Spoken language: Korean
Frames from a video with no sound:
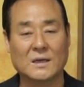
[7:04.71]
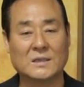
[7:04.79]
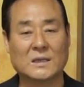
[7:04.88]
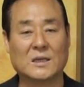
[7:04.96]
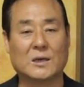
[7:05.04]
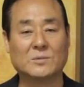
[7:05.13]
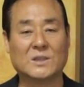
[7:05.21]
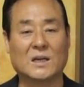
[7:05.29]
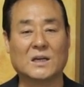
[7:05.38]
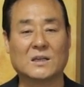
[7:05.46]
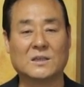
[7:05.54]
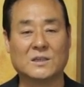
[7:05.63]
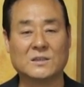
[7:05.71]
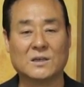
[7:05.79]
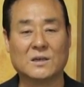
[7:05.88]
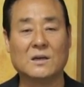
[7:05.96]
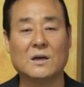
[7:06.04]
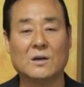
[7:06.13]
자 다음 시간에는
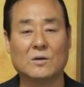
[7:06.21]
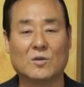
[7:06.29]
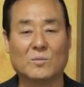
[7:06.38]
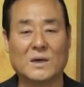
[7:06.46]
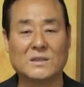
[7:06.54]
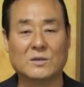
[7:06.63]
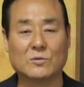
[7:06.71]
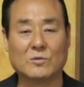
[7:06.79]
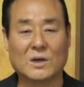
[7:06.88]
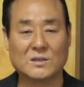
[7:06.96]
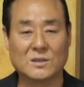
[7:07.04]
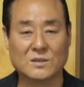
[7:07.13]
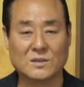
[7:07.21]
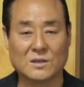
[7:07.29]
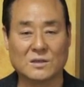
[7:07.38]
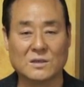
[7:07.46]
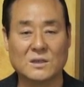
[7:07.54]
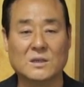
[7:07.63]
이어서 로마 제국과 성경